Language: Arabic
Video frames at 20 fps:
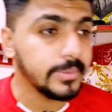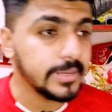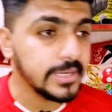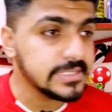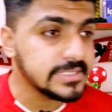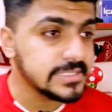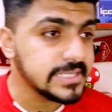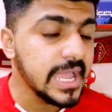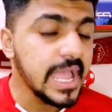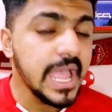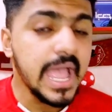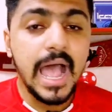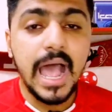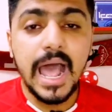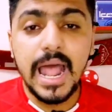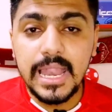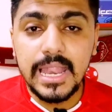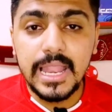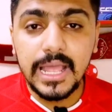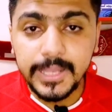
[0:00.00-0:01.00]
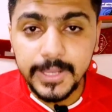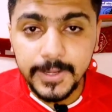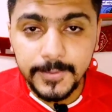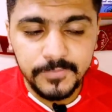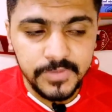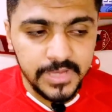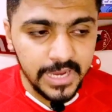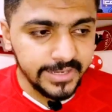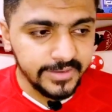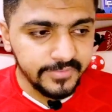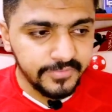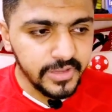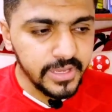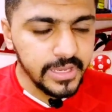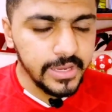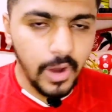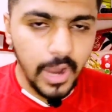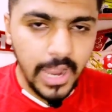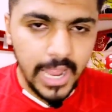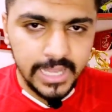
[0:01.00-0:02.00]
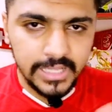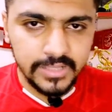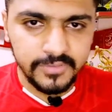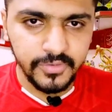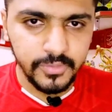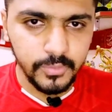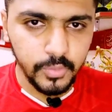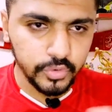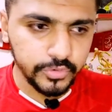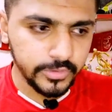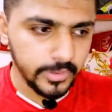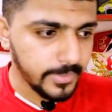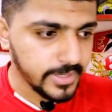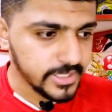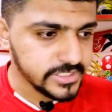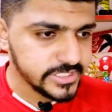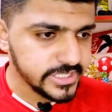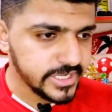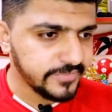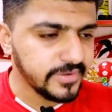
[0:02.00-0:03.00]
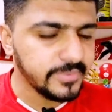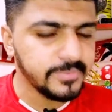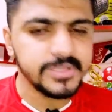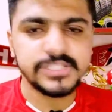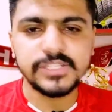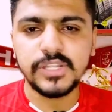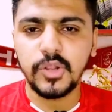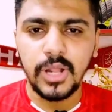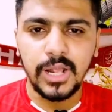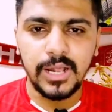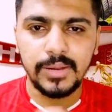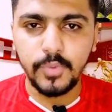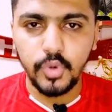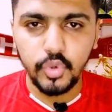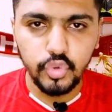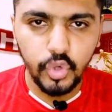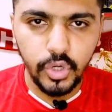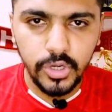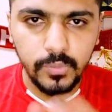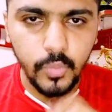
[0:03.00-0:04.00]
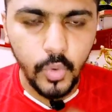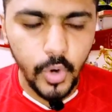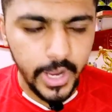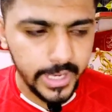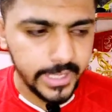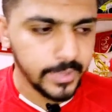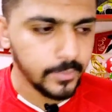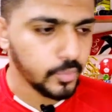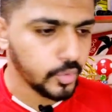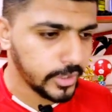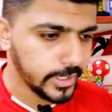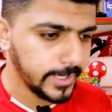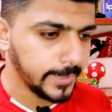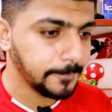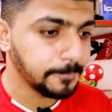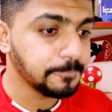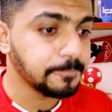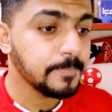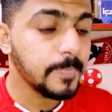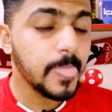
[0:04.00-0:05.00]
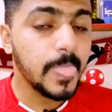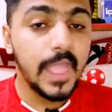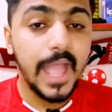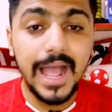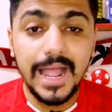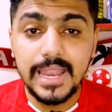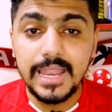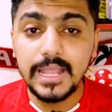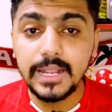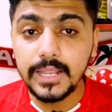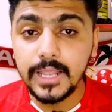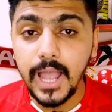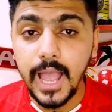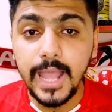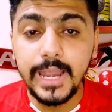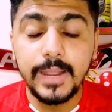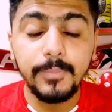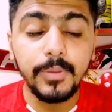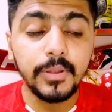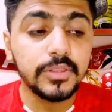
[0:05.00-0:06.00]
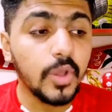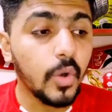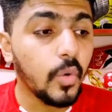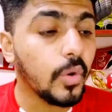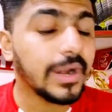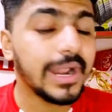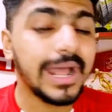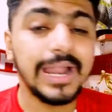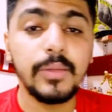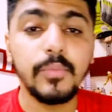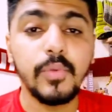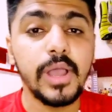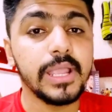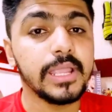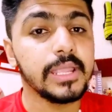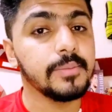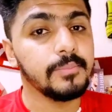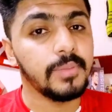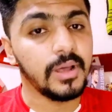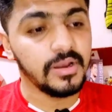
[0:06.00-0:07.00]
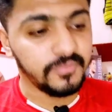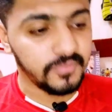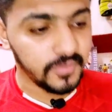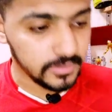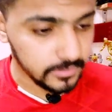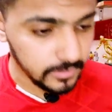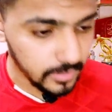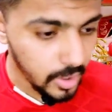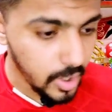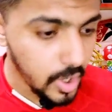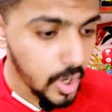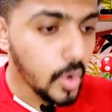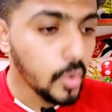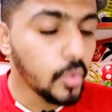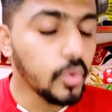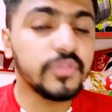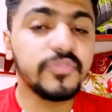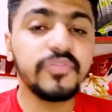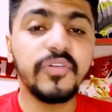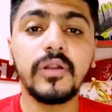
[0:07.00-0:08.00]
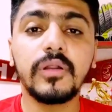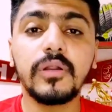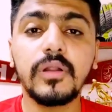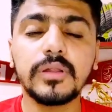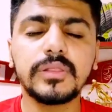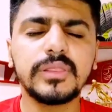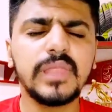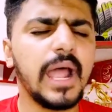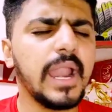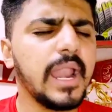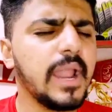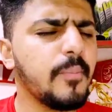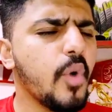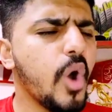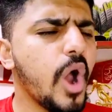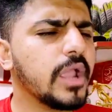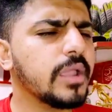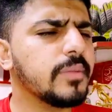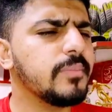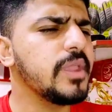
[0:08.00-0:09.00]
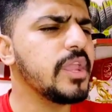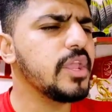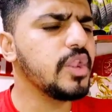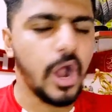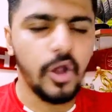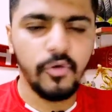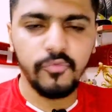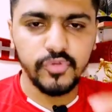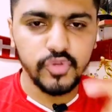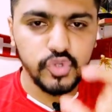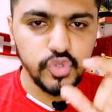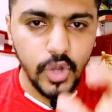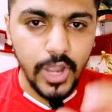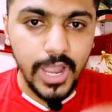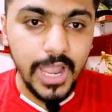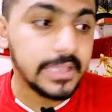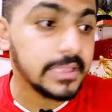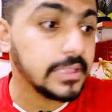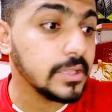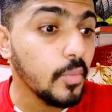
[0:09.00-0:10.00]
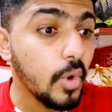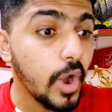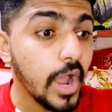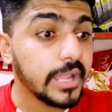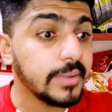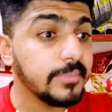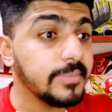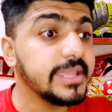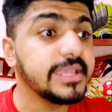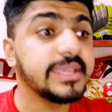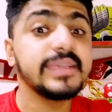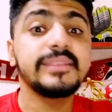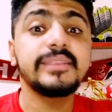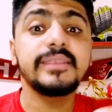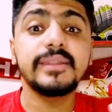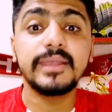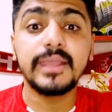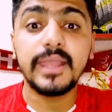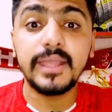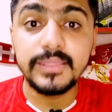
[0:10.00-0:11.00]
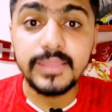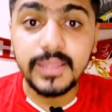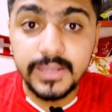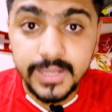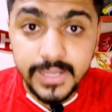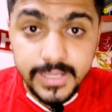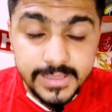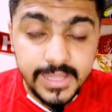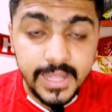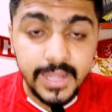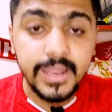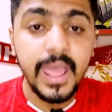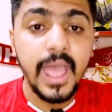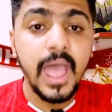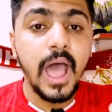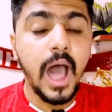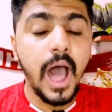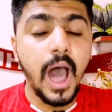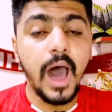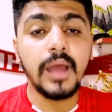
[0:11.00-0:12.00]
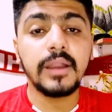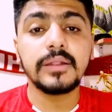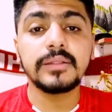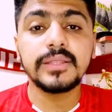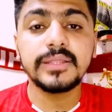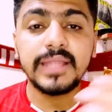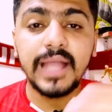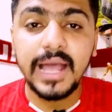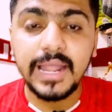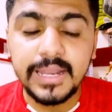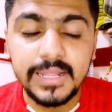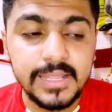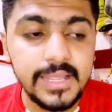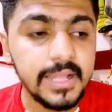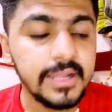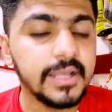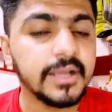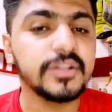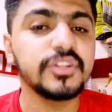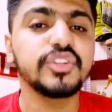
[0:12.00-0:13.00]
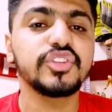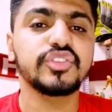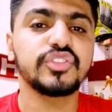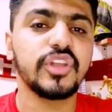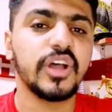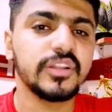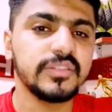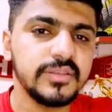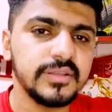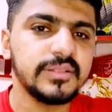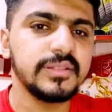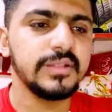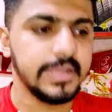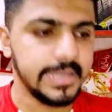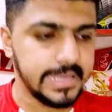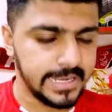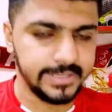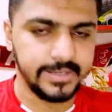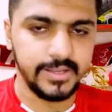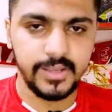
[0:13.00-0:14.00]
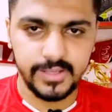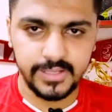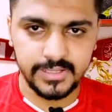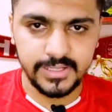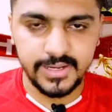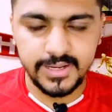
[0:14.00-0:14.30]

يا برنس قال لك يعني في واحد في المؤتمر الصحفي بيساله عن موضوع المهاجم وكده قال لك انا بدور على مهاجم بقالي فتره واتفرجت على مهاجمين او فيديوهات لمهاجمين كتير جدا جدا عرضت عليا لجنه التخطيط يعني